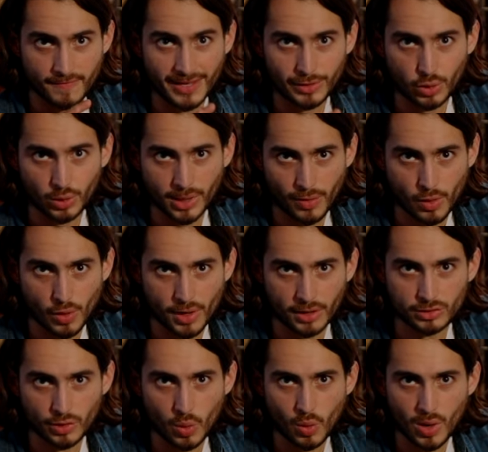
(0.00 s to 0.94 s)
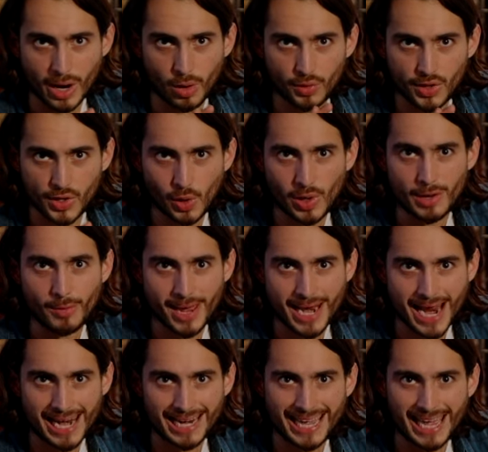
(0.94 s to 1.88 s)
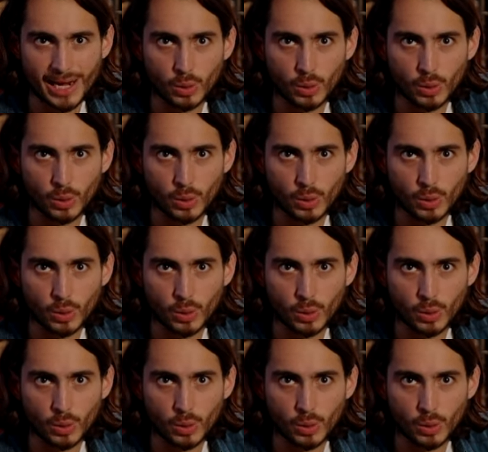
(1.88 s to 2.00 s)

Victoriano Lorenzo era un caudillo liberal que